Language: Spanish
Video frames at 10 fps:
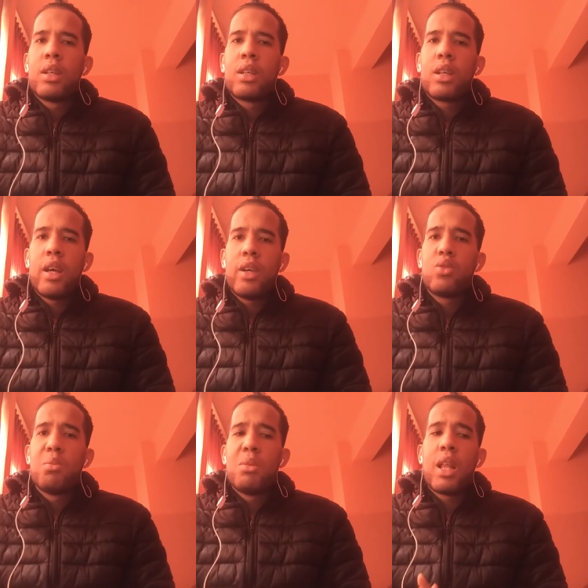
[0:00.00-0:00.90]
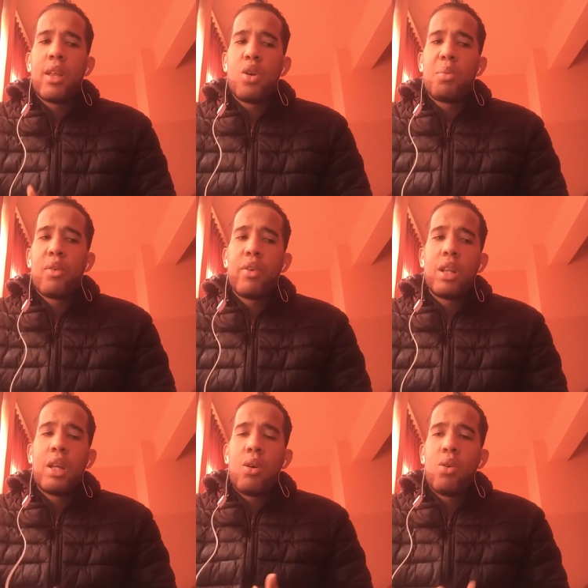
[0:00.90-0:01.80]
qué es un verdadero
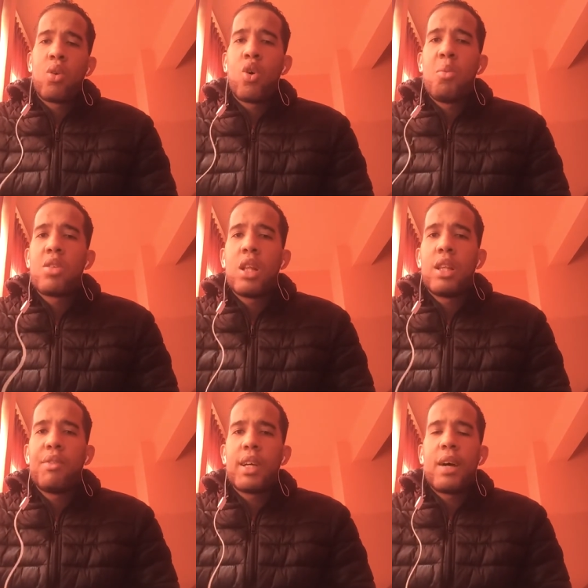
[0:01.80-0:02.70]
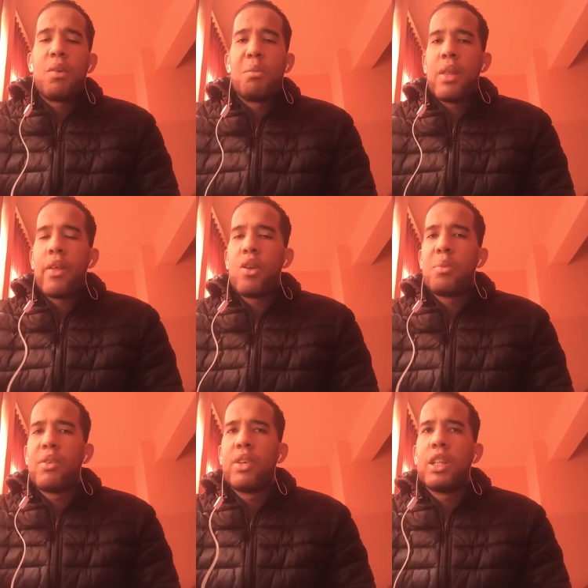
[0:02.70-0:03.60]
profeta o cómo identificar un verdadero
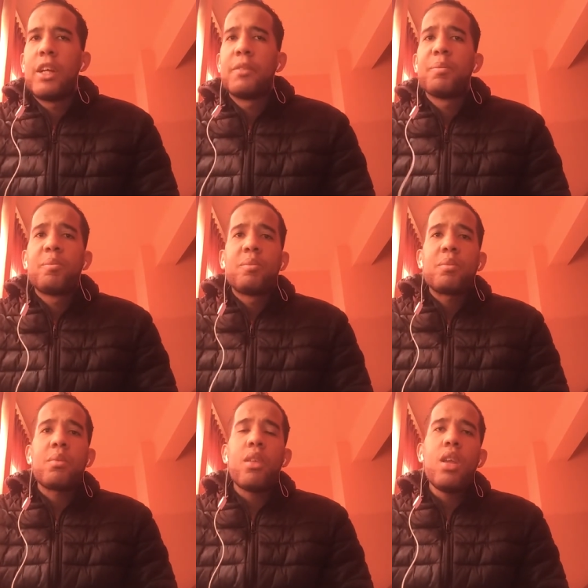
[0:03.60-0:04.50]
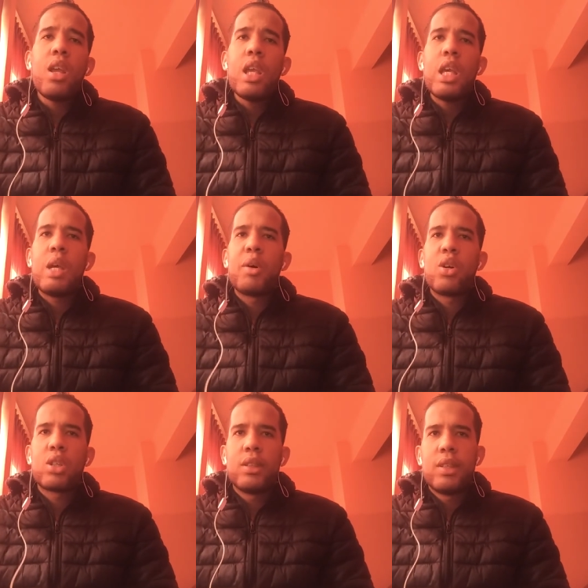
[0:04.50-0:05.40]
profeta. Y
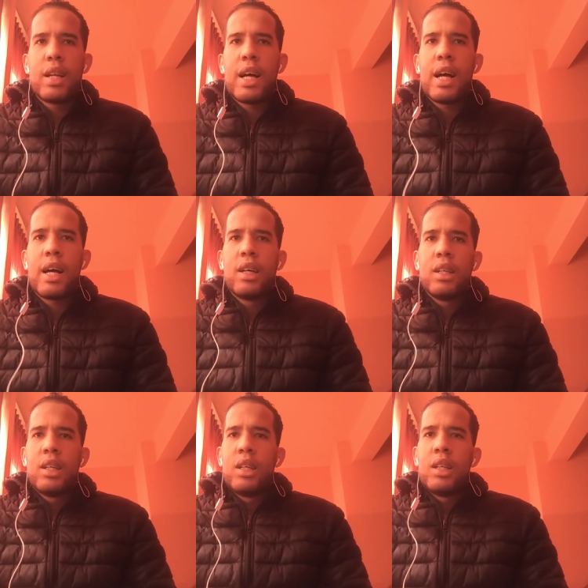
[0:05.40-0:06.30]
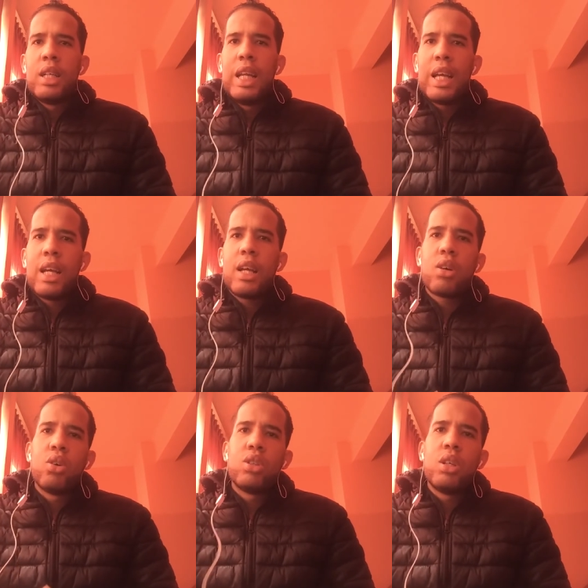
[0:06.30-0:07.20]
bueno, quisiera
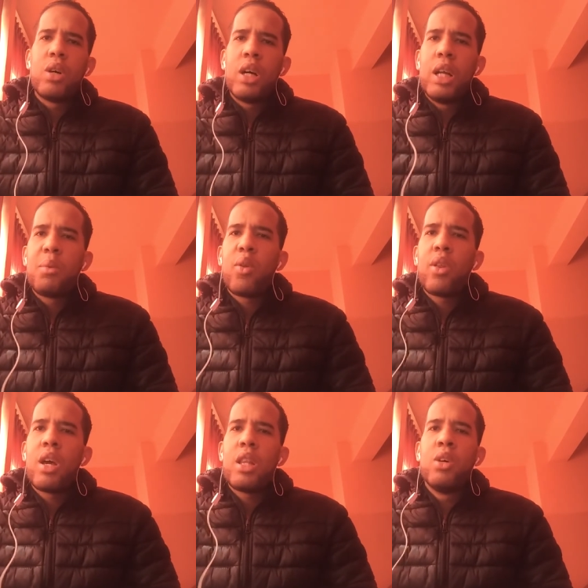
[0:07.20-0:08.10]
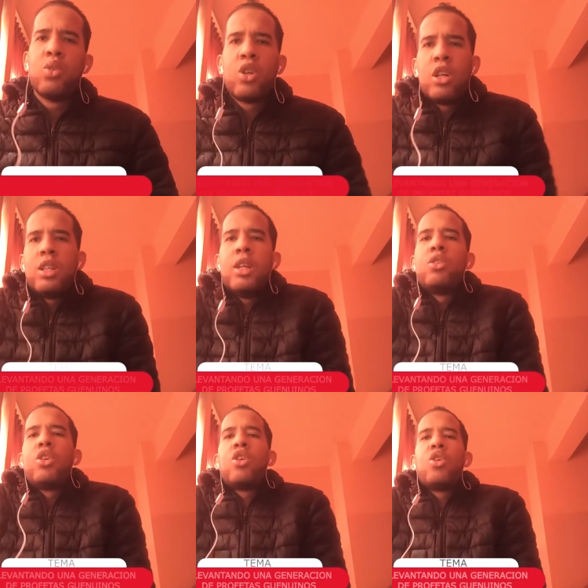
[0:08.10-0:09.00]
leer contigo en el libro de
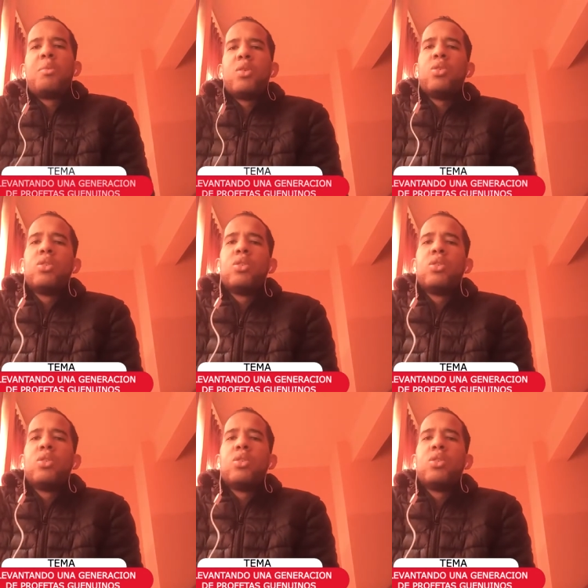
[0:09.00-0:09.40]
Deuteronomio,